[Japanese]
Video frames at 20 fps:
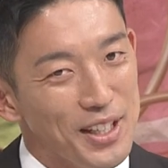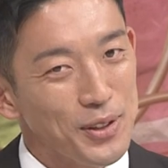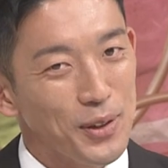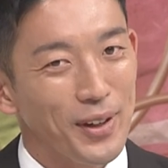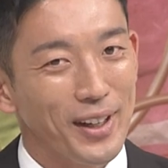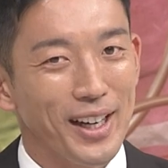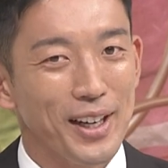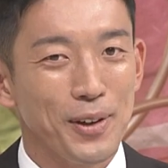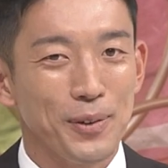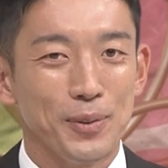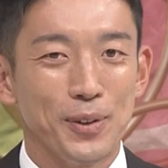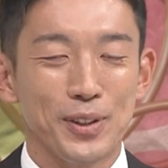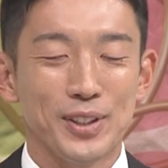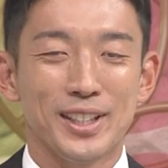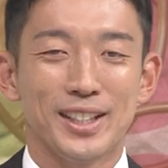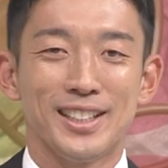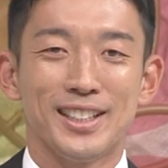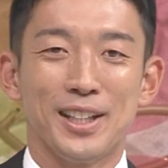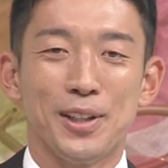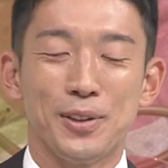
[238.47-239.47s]
それがもし
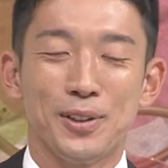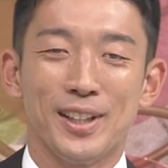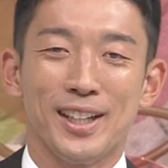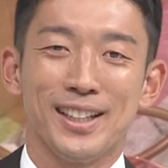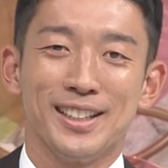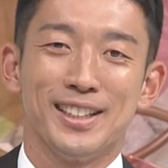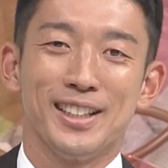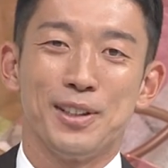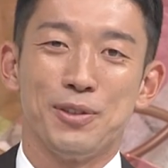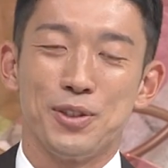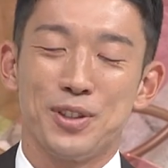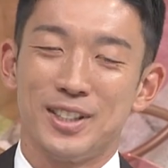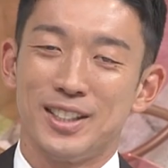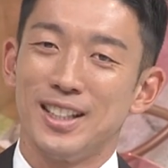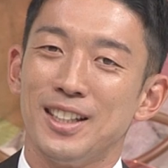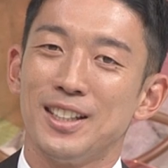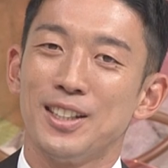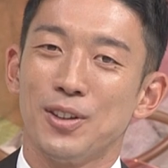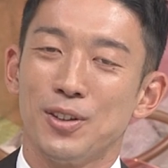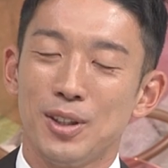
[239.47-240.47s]
かしたらよくなかったかもし
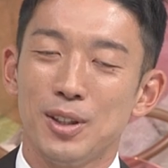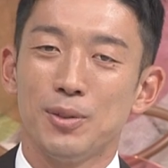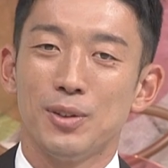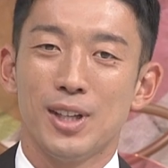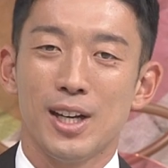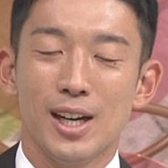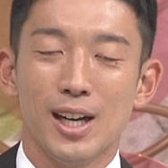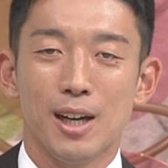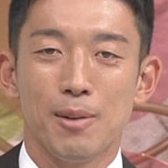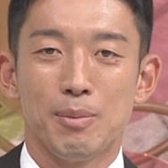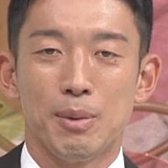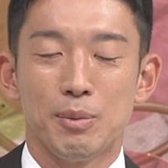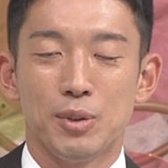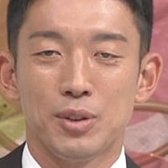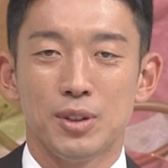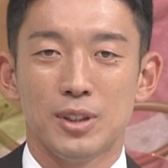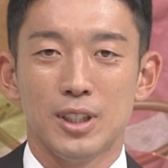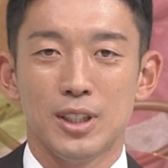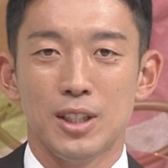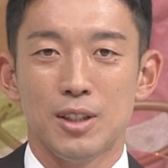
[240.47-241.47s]
ですけどでもなんかやっぱ
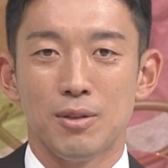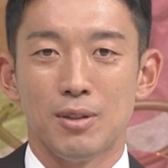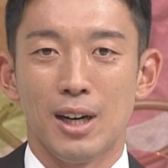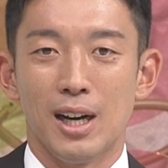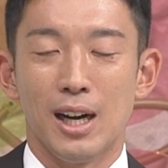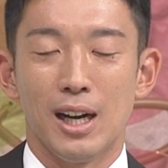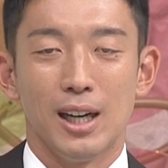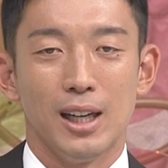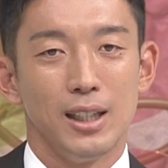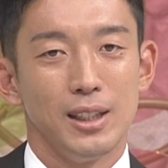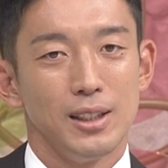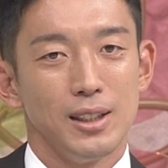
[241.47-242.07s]
僕自身は、